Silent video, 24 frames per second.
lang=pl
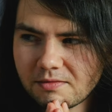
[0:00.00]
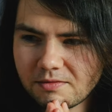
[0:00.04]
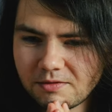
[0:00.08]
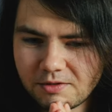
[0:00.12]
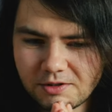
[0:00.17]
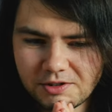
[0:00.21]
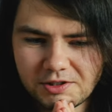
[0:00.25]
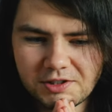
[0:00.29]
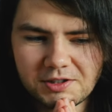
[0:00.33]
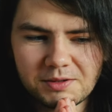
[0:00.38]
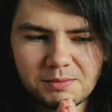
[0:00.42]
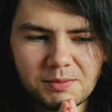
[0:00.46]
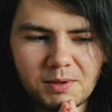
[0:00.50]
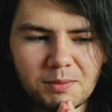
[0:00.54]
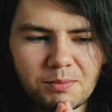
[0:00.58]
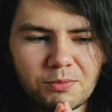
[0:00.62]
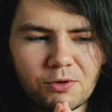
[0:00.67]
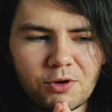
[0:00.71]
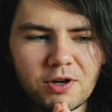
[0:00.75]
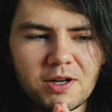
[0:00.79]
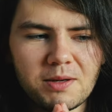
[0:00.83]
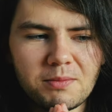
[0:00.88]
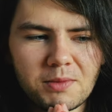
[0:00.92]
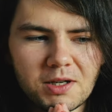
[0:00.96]
to jest chyba
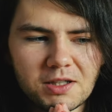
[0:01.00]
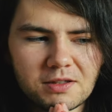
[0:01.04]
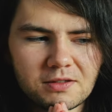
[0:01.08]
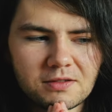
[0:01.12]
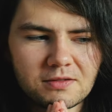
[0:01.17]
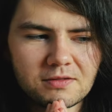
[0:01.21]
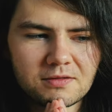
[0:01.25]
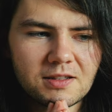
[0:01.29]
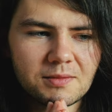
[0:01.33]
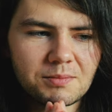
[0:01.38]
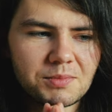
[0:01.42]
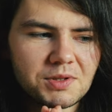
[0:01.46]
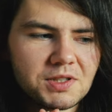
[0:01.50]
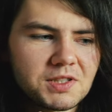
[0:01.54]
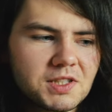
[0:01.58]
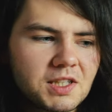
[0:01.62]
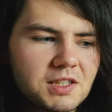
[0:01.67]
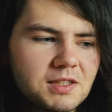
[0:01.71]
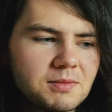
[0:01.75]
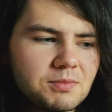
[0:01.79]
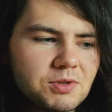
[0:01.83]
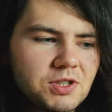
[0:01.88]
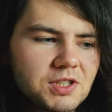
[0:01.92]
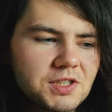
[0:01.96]
poemat,
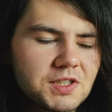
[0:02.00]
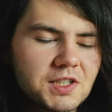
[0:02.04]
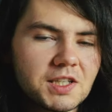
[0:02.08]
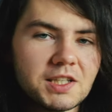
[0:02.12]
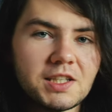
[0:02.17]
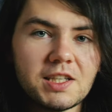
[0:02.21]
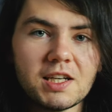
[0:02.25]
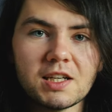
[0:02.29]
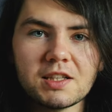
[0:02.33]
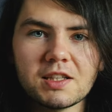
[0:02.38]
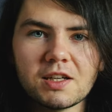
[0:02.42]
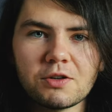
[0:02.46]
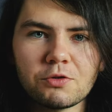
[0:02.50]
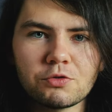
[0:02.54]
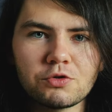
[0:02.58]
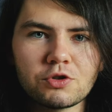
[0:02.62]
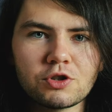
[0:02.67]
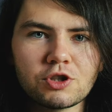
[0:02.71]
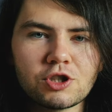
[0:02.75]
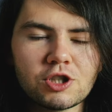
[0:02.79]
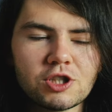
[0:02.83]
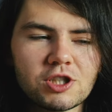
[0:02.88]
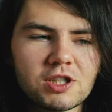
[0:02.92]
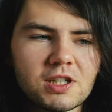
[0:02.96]
napisany przez Jana
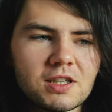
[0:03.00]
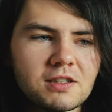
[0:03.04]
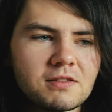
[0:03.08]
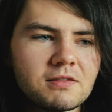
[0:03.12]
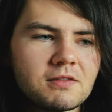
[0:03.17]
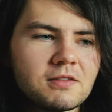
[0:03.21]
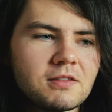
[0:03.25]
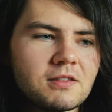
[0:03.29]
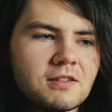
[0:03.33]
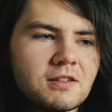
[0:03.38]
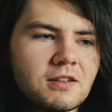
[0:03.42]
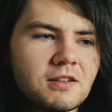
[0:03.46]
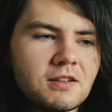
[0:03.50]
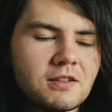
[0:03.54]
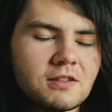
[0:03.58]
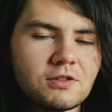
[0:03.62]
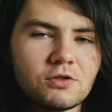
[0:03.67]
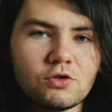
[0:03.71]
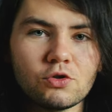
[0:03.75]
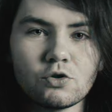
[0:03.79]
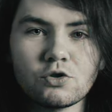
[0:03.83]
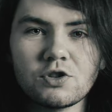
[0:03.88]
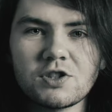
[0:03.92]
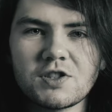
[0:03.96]
Odkrzyża,
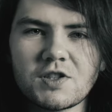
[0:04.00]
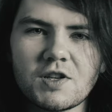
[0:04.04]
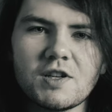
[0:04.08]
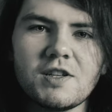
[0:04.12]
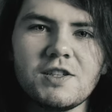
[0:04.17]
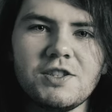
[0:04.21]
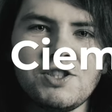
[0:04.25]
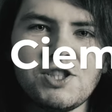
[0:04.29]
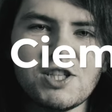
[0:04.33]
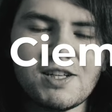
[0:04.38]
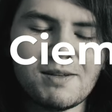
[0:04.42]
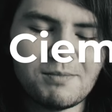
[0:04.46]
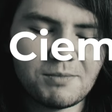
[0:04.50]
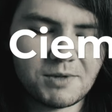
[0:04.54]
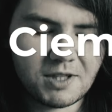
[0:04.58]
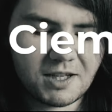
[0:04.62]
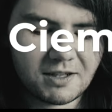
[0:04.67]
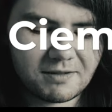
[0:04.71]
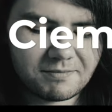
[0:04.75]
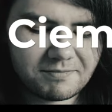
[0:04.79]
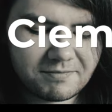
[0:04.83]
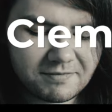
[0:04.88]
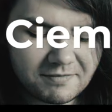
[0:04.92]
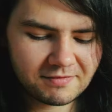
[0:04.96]
Noc
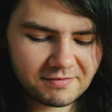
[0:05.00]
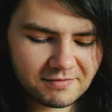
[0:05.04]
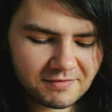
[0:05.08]
Ciemna,